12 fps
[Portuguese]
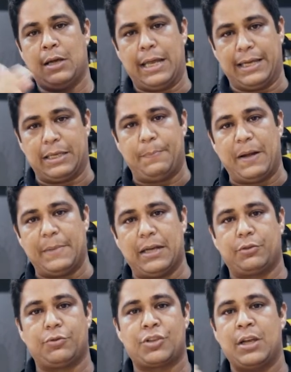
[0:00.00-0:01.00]

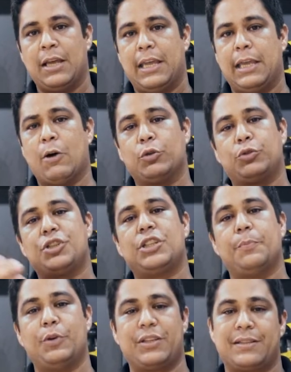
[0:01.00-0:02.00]
equipamentos e outros
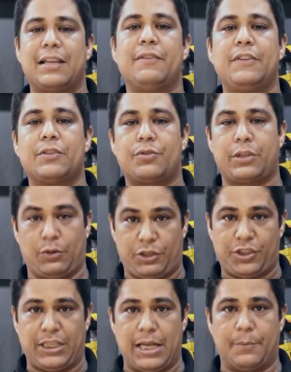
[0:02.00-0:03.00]
tipos de serviço que
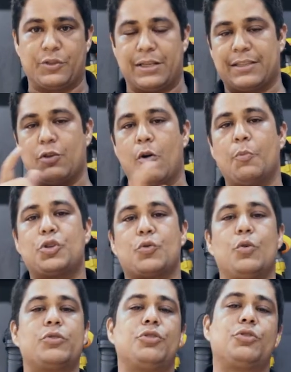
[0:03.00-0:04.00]
nós temos, assim como os
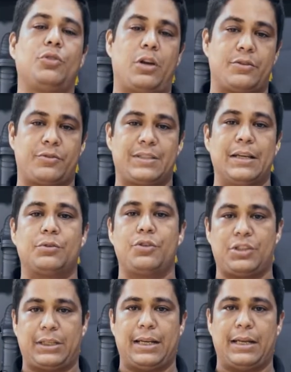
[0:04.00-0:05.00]
cursos do nosso centro
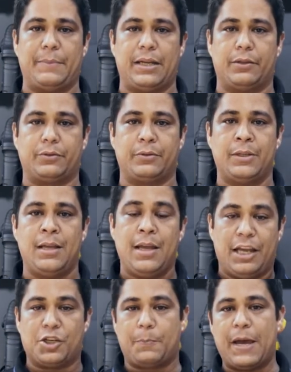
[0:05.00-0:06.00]
de treinamento.
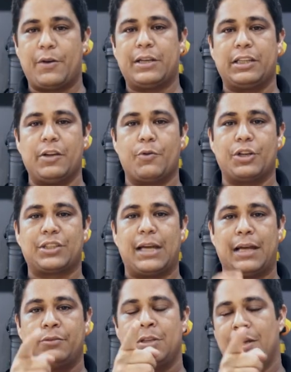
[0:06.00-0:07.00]
Espero que tenham
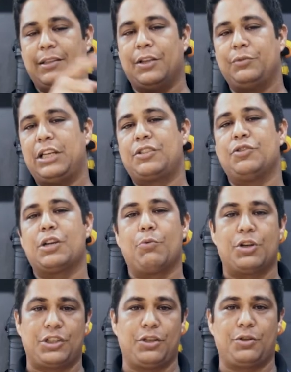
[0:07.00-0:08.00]
gostado, não deixem de
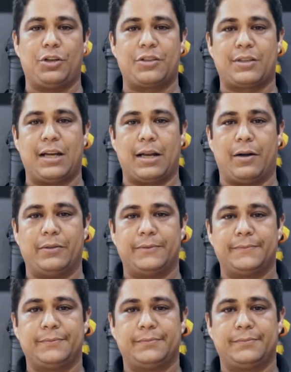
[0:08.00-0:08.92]
curtir o nosso canal.